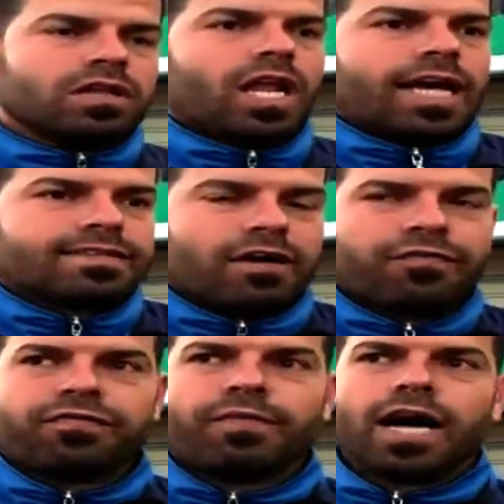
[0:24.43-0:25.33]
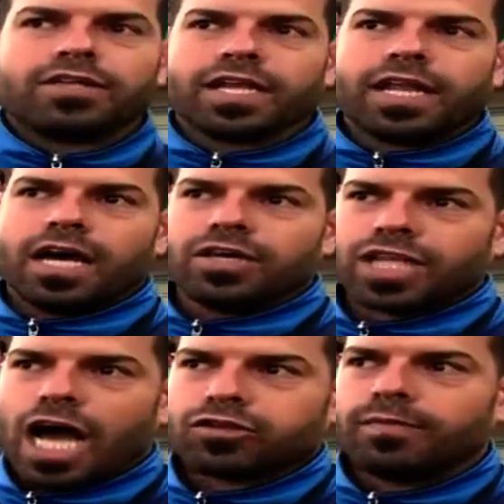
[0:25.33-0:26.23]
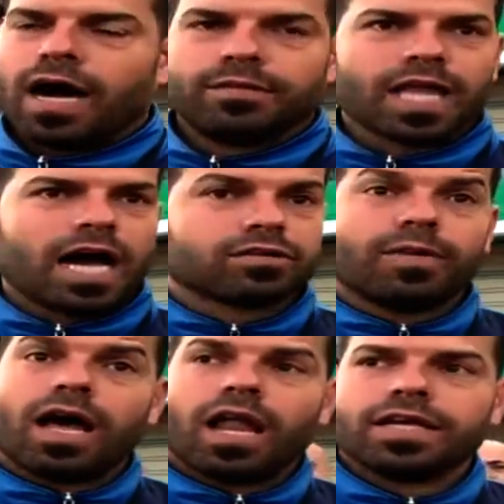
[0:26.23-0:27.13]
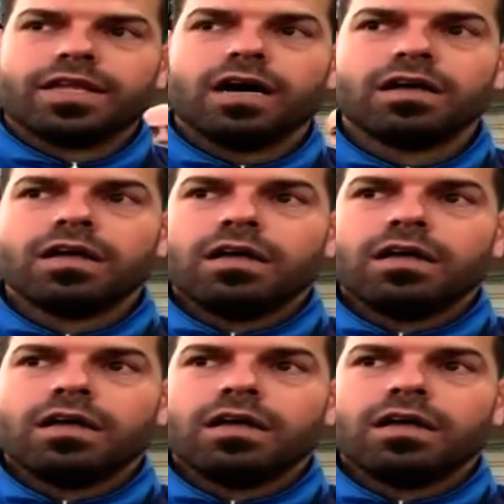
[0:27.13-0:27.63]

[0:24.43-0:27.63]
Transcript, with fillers: للاسف ما قدرنا يتعاطوا مع يتعاطوا مع هيدا